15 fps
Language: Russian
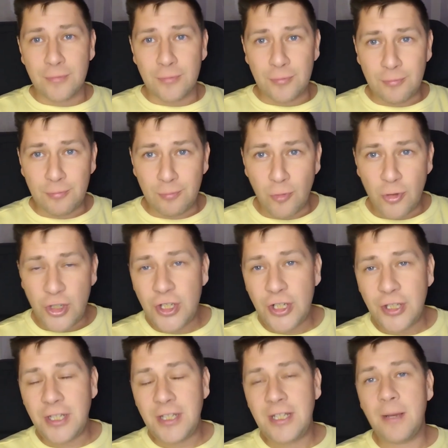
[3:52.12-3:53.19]

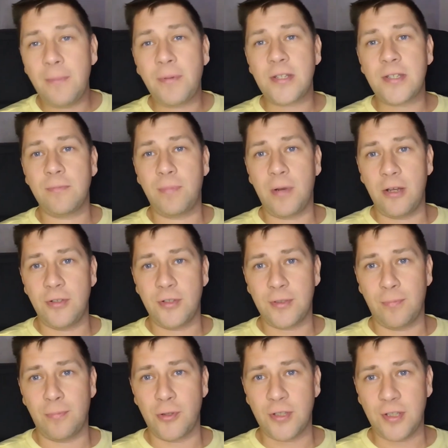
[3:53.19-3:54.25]
мужчины не
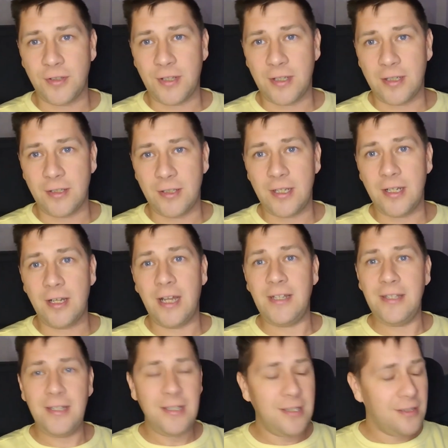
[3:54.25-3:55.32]
просыпаются просто так, да,
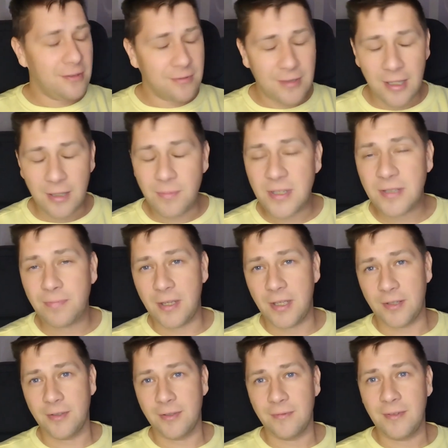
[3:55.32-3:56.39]
они как бы
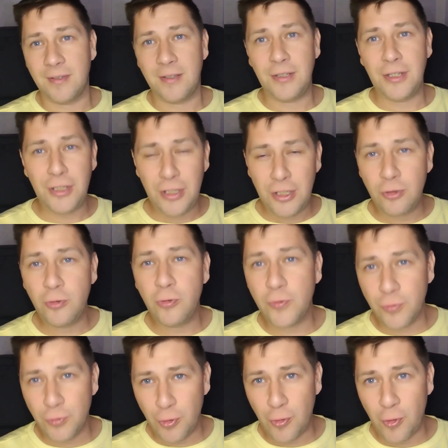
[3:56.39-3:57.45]
спят. Они не
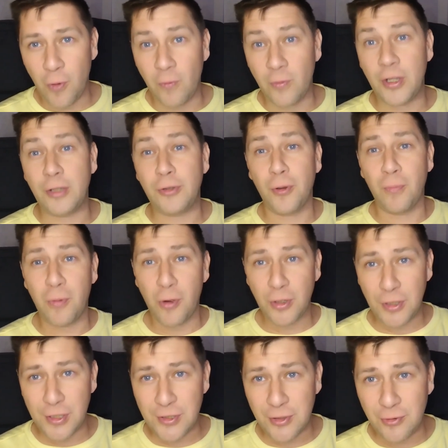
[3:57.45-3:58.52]
идут в духовное, но
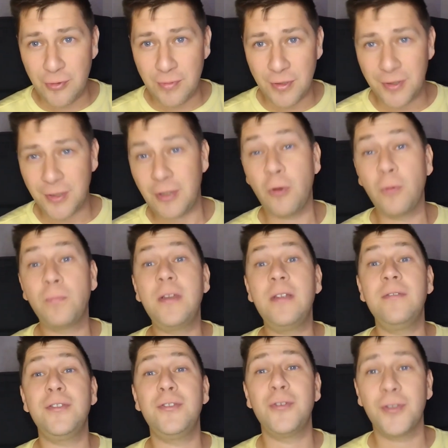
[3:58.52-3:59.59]
Бог нас любит, и Он
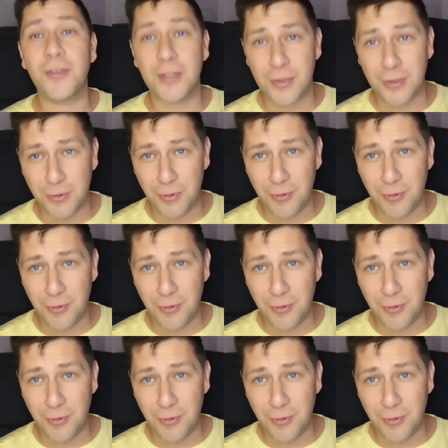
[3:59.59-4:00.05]
приведет нас к